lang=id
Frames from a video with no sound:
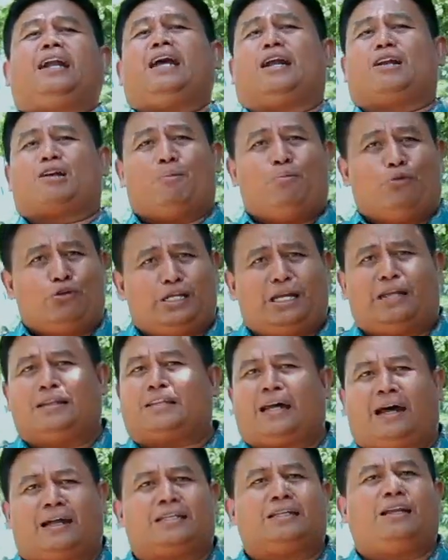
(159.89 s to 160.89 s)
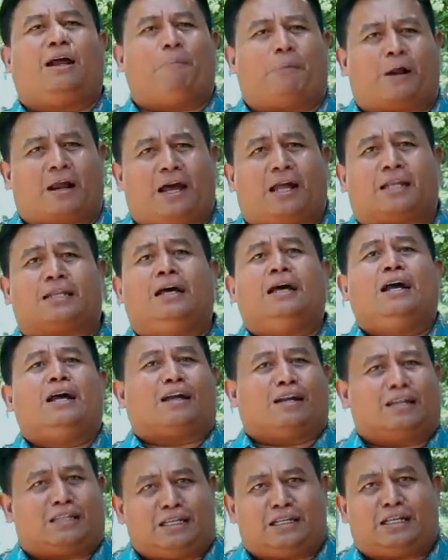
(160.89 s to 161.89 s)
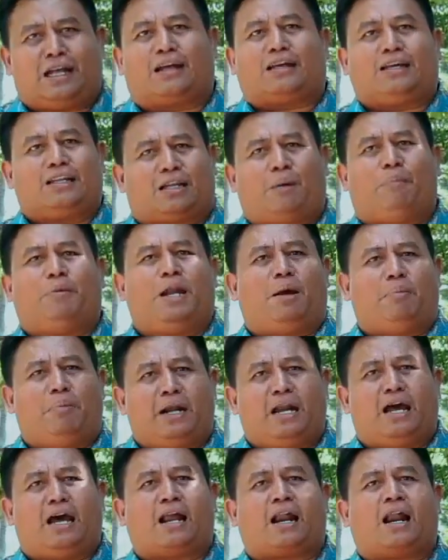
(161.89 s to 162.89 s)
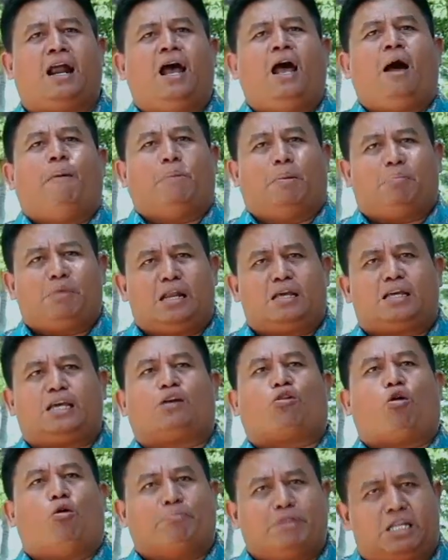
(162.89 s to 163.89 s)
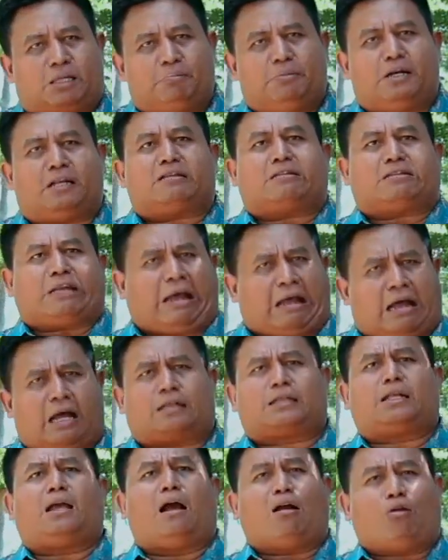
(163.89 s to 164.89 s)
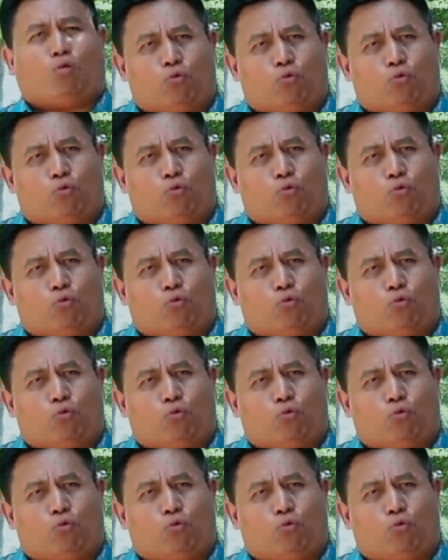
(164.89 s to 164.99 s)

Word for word: Dan kemudian tak tidak berat ketika kita benar-benar memiliki komitmen, tekad yang